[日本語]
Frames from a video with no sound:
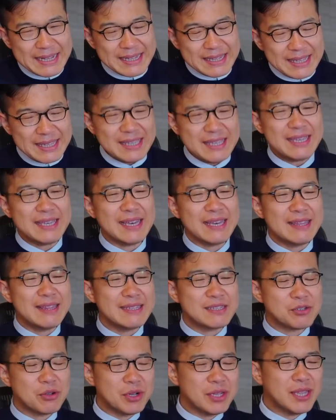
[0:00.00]
人
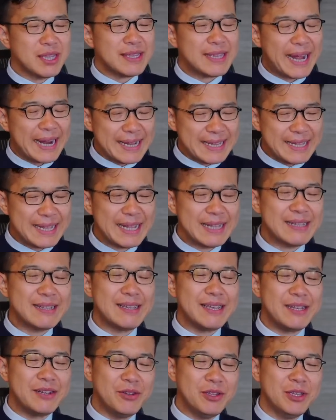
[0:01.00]
間、それで成り立っ
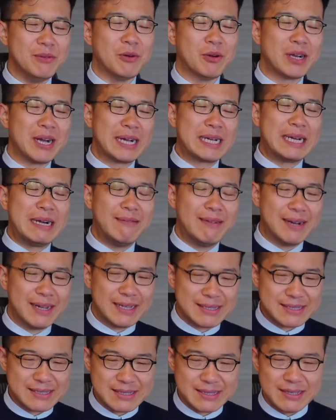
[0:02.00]
ているにもかかわ
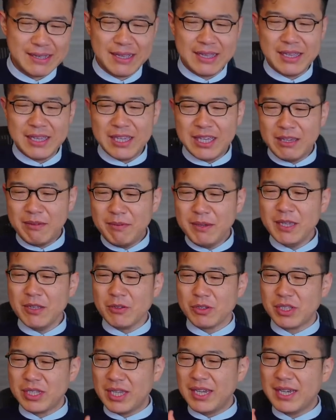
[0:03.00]
らず、日々
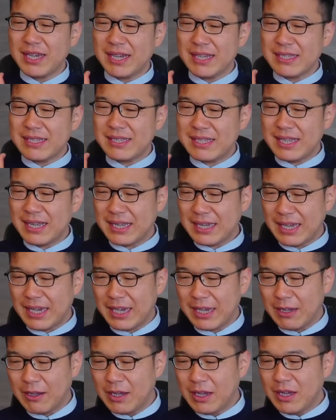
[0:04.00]
の生活だ
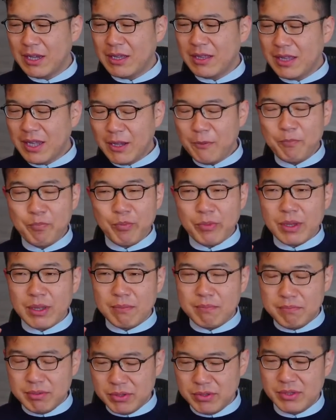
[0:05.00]
け、ね、
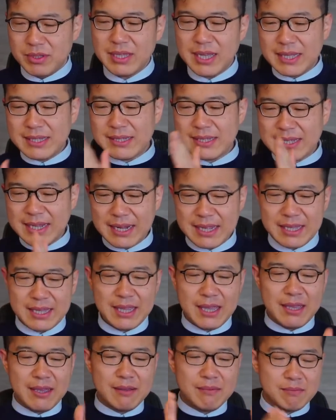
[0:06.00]
分断され
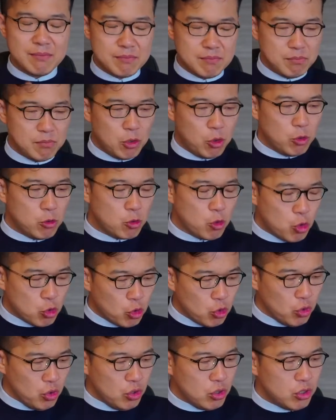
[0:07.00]
て、もう
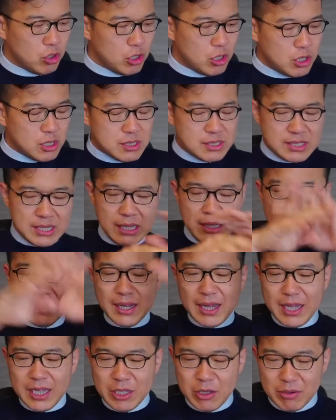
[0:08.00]
個々の全
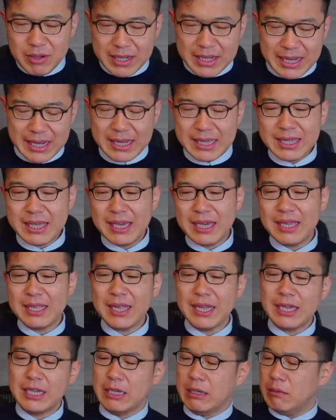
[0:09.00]
体とは関係
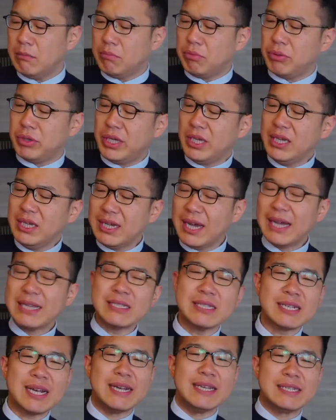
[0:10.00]
ない部品
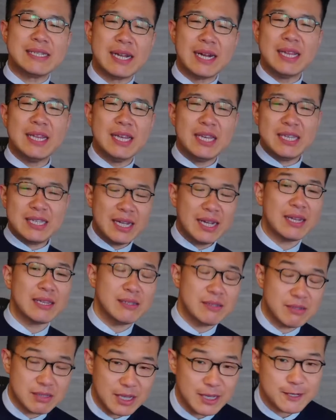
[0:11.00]
扱いされていたら
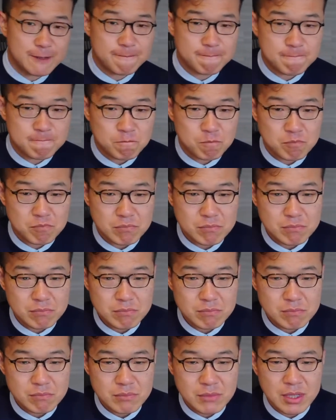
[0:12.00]
ですね、
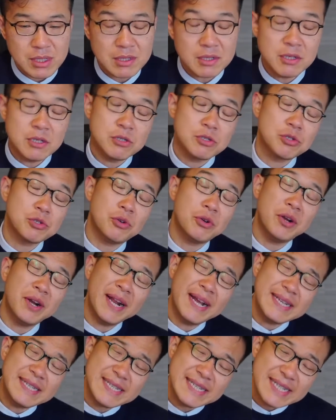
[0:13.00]
そ
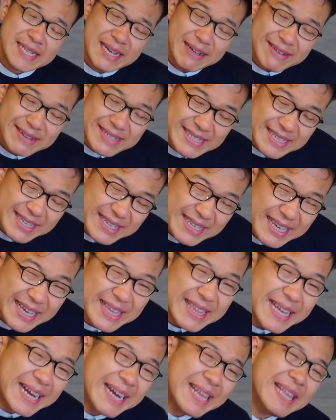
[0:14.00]
りゃ幸せに
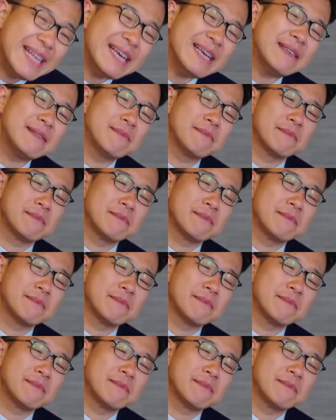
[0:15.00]
はなれない。う